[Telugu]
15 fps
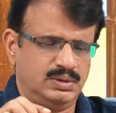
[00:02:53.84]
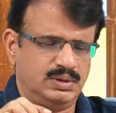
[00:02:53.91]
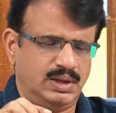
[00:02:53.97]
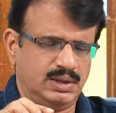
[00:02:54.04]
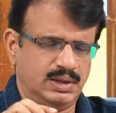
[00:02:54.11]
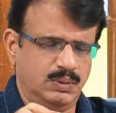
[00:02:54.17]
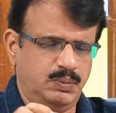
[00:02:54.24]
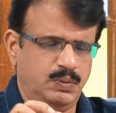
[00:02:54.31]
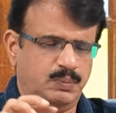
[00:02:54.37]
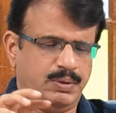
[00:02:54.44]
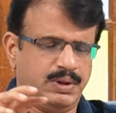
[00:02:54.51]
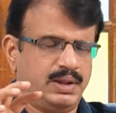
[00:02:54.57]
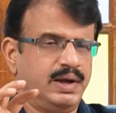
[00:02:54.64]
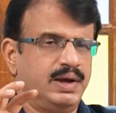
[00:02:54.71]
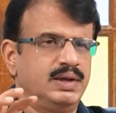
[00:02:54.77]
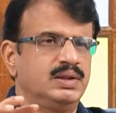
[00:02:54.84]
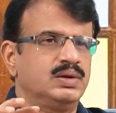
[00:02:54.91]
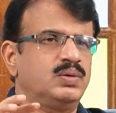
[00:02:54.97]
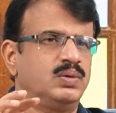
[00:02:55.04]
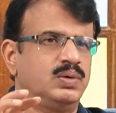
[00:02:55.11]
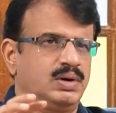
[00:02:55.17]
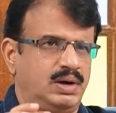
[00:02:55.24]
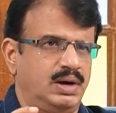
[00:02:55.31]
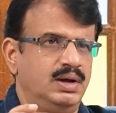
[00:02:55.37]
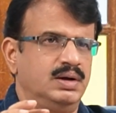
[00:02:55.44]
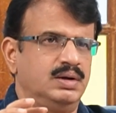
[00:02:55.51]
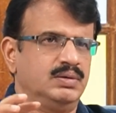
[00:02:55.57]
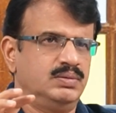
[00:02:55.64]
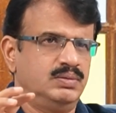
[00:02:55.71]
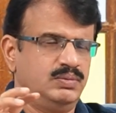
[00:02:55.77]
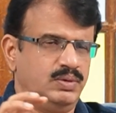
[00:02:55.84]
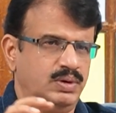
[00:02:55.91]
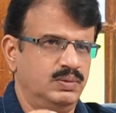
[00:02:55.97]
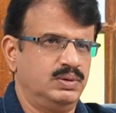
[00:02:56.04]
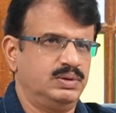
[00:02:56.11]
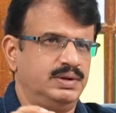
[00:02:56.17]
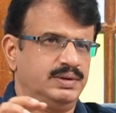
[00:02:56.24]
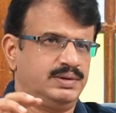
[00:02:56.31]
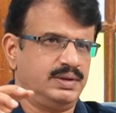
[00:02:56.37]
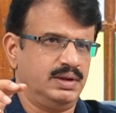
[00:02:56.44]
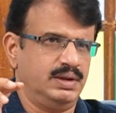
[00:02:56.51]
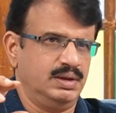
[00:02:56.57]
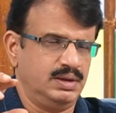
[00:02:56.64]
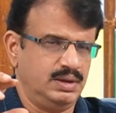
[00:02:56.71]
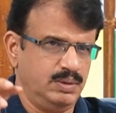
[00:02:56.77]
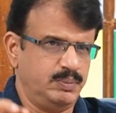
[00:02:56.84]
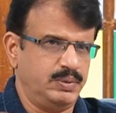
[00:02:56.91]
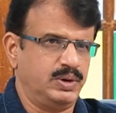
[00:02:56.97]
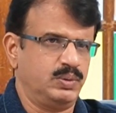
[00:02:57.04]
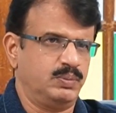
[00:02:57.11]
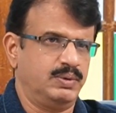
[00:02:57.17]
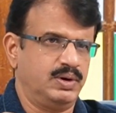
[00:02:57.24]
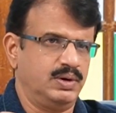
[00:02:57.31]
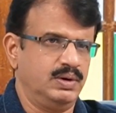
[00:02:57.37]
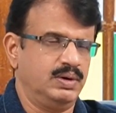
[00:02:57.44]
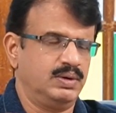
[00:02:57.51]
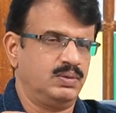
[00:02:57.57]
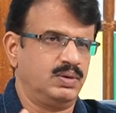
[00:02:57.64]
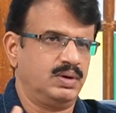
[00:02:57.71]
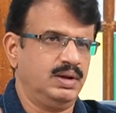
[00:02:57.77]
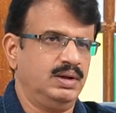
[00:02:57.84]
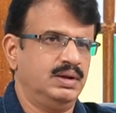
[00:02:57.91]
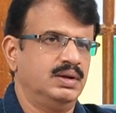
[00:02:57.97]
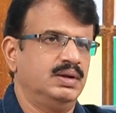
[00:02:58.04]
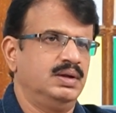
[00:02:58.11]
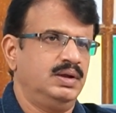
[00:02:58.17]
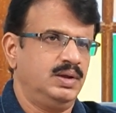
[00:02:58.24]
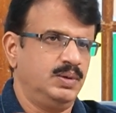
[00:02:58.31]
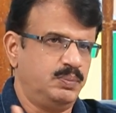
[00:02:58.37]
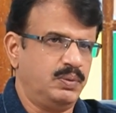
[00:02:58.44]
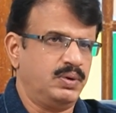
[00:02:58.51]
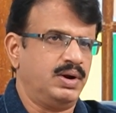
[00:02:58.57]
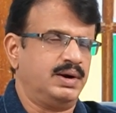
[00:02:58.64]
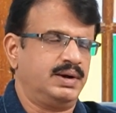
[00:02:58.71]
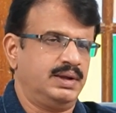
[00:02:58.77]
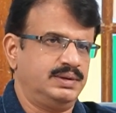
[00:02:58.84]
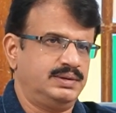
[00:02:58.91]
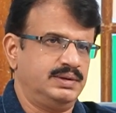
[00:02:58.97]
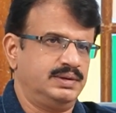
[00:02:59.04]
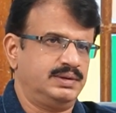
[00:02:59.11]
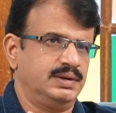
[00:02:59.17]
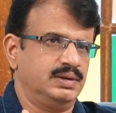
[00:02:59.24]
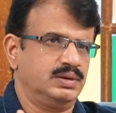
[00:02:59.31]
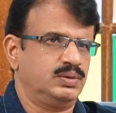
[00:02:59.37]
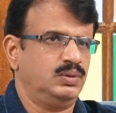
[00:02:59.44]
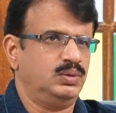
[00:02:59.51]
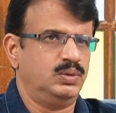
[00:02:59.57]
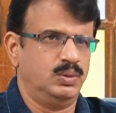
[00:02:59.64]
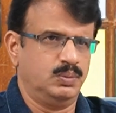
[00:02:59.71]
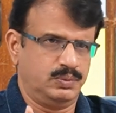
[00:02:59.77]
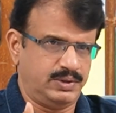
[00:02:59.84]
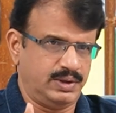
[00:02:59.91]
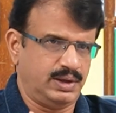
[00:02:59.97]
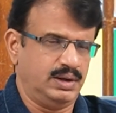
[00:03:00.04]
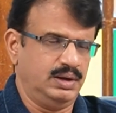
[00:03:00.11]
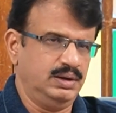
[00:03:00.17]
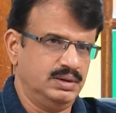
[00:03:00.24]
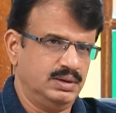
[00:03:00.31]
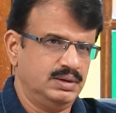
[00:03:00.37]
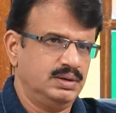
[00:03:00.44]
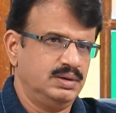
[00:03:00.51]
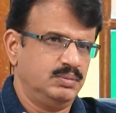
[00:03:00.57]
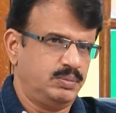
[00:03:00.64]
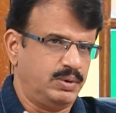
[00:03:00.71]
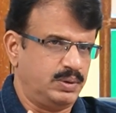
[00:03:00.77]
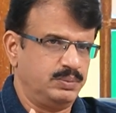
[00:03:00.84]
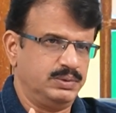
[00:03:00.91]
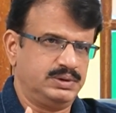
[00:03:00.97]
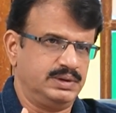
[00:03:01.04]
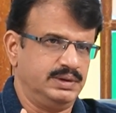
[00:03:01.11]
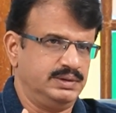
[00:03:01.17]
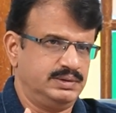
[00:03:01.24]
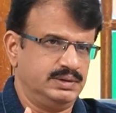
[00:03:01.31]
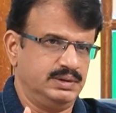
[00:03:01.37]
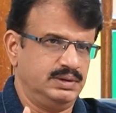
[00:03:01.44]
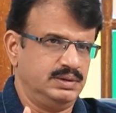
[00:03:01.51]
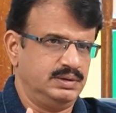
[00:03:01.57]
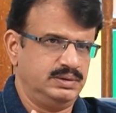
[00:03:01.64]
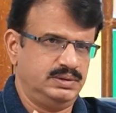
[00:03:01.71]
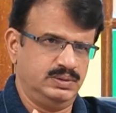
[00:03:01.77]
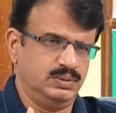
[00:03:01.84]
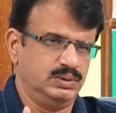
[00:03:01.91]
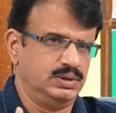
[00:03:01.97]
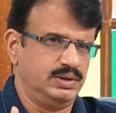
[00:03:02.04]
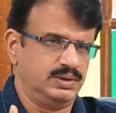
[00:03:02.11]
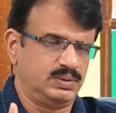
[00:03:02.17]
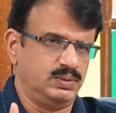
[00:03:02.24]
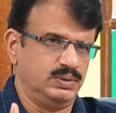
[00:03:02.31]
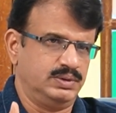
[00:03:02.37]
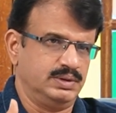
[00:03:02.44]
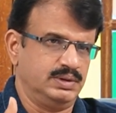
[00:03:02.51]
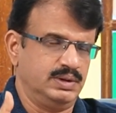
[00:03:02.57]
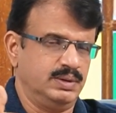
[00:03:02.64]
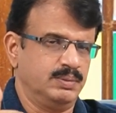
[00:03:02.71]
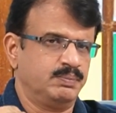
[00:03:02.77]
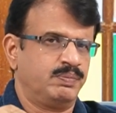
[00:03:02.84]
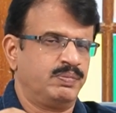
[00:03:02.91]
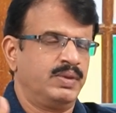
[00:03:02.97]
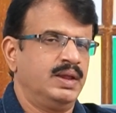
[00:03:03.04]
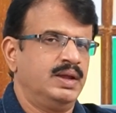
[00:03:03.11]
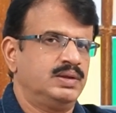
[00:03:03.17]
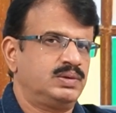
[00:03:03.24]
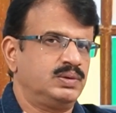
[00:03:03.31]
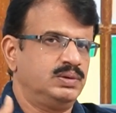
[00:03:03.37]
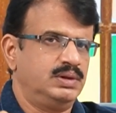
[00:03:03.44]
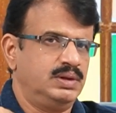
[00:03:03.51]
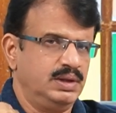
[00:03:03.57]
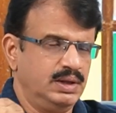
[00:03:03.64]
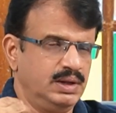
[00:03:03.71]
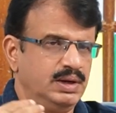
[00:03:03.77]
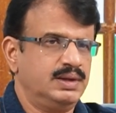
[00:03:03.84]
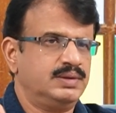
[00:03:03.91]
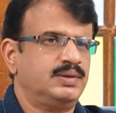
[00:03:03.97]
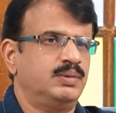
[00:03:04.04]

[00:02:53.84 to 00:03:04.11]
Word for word: దాదాపు పదహైదు కోట్ల విలువ చేసే ఈ పెట్టుబడులను కూడా ఇప్పుడు అటాచ్ చేసేందుకు హోంశాఖ పర్మిషన్ ఇచ్చింది జీవో తీసుకొచ్చింది సో దీనికి